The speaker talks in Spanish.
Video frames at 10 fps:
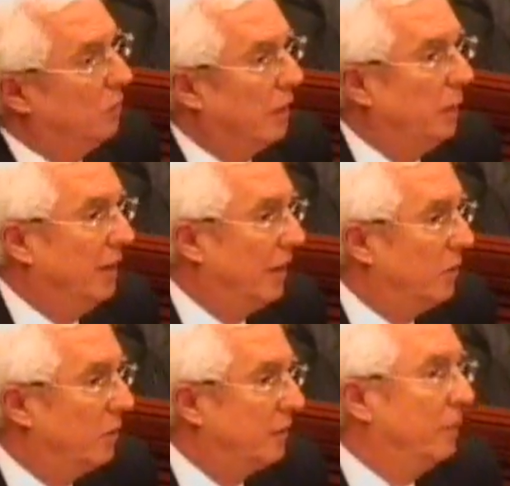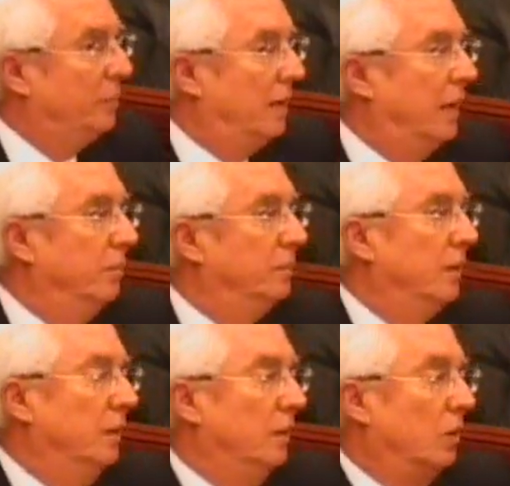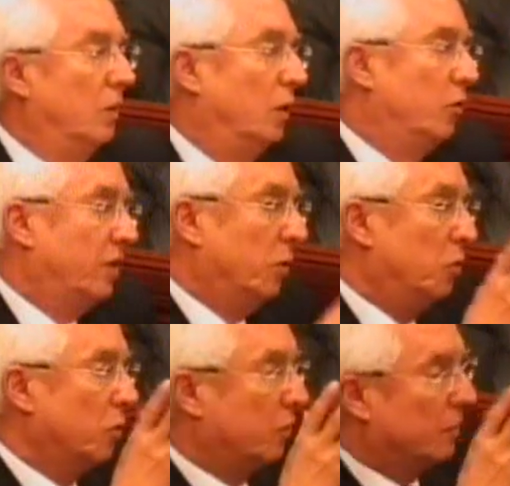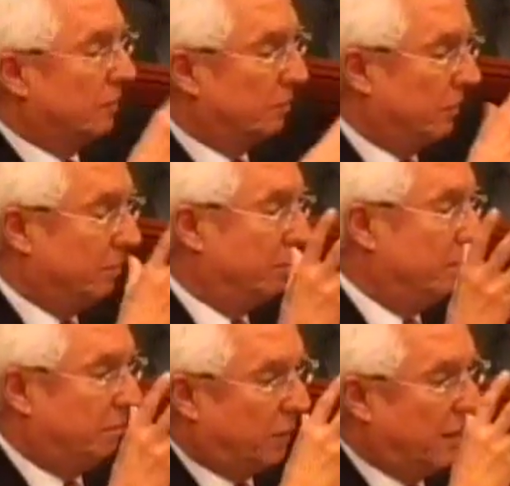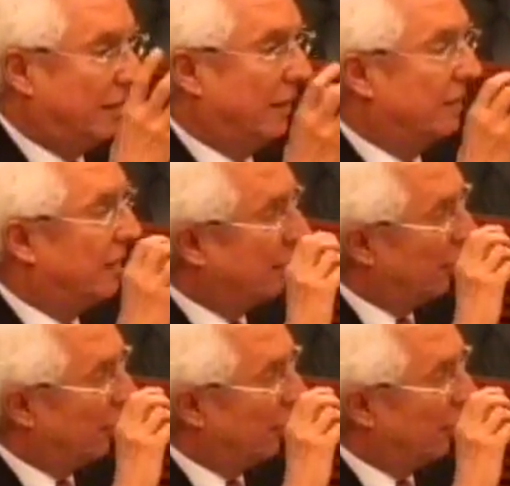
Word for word: de vida yo acepté, o de los seguros, puede tener cierta